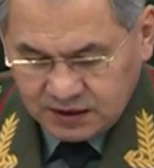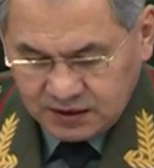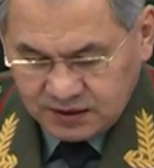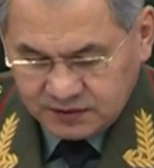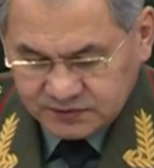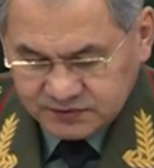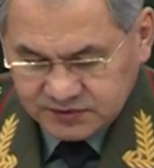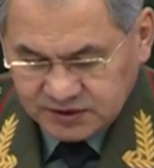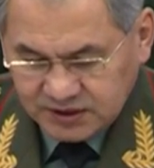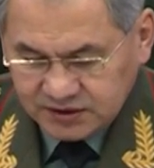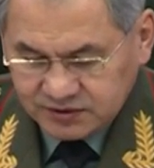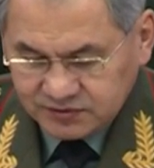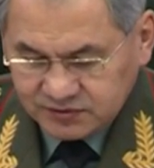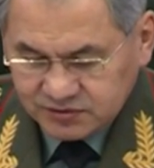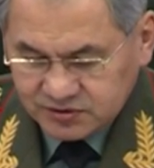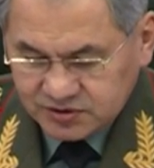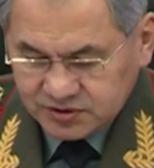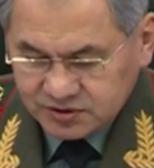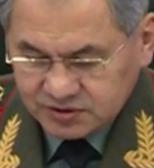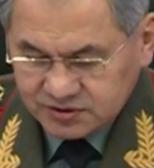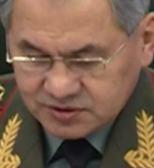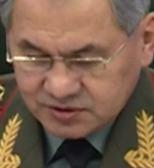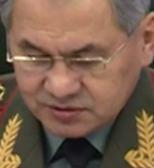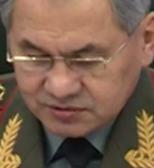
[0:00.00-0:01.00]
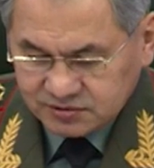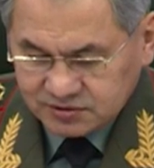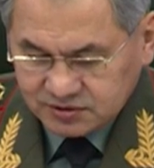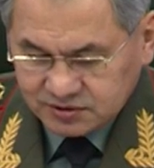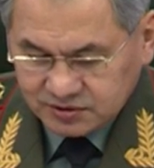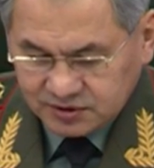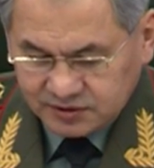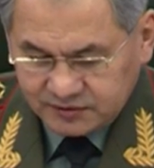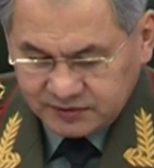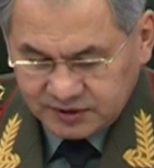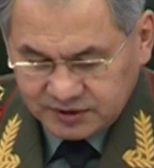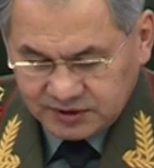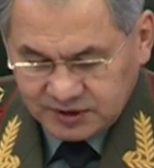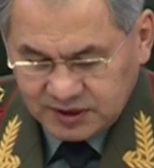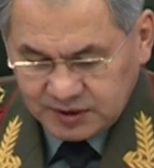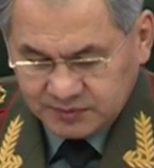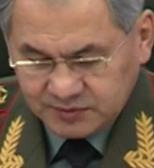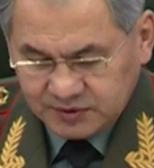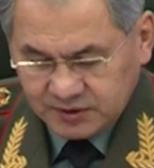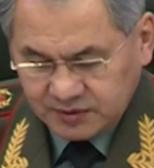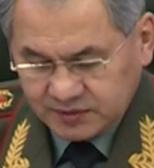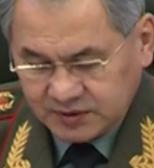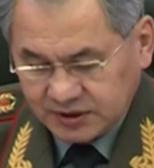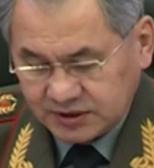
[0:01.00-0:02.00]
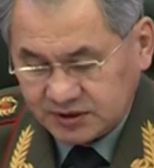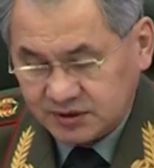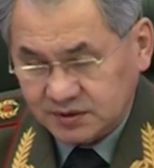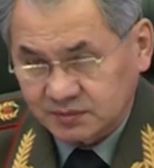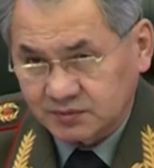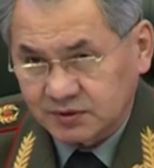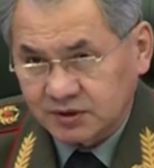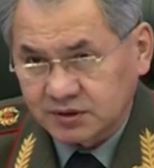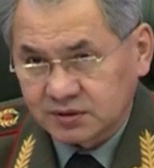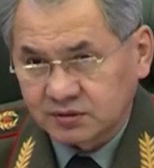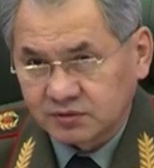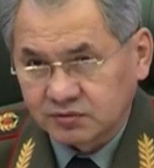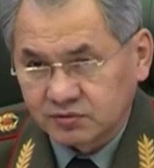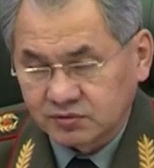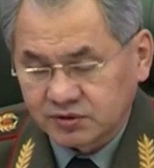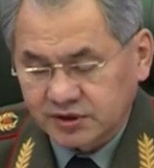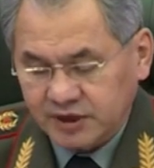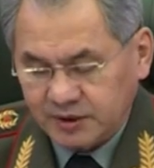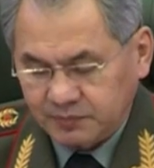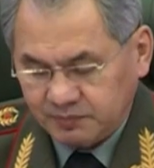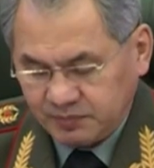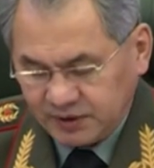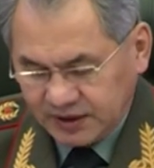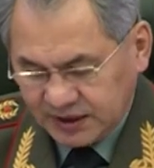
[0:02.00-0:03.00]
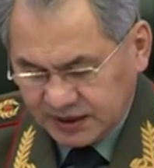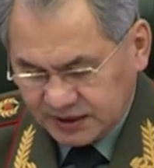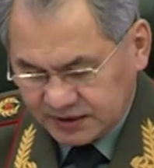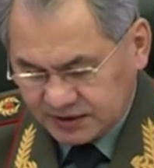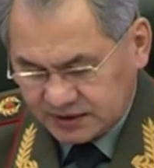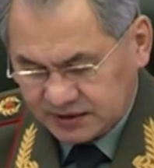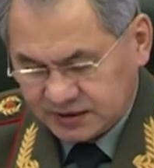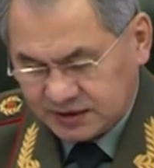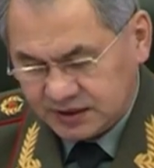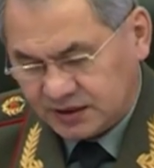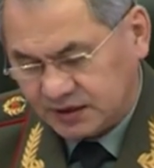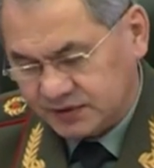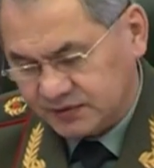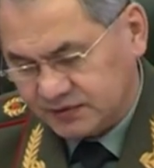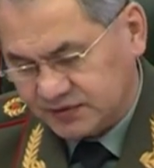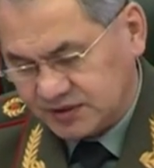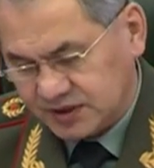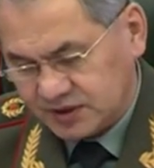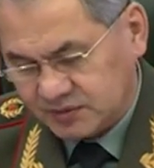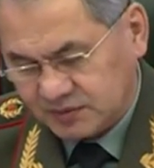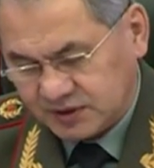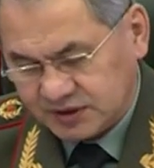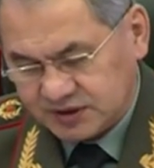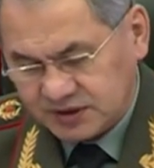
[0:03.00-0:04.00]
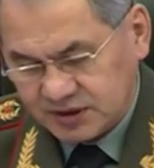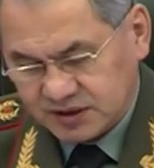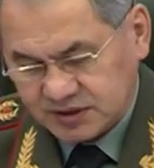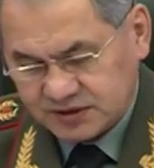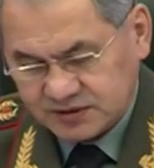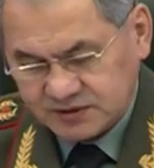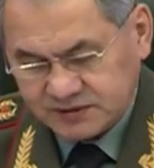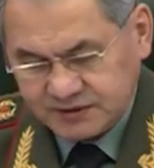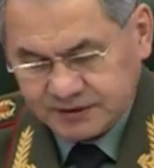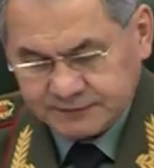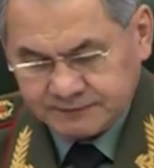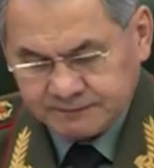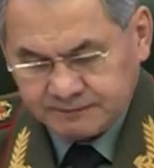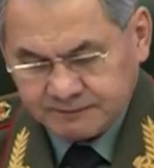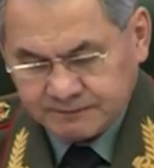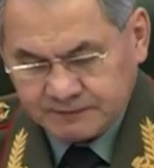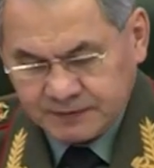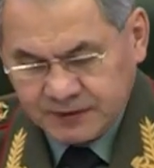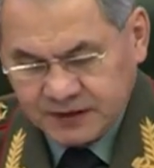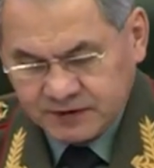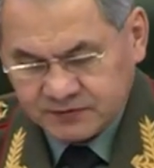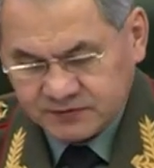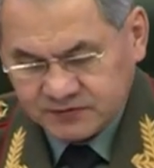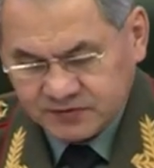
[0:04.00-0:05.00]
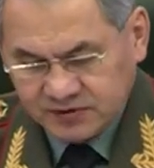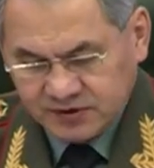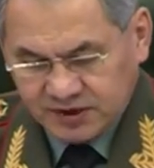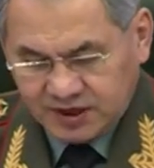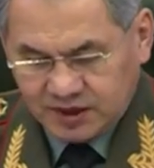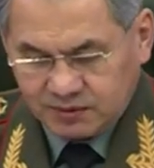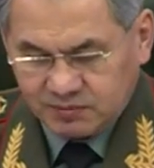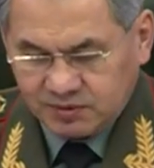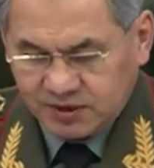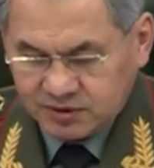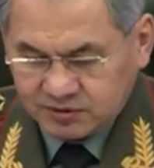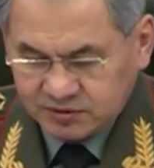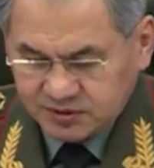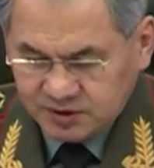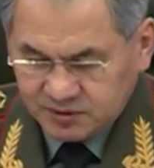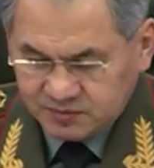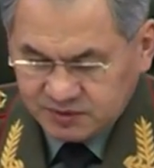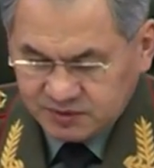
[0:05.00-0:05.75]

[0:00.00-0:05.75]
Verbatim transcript: В складывающихся условиях нам необходимо укреплять взаимодействия в сфере обороны и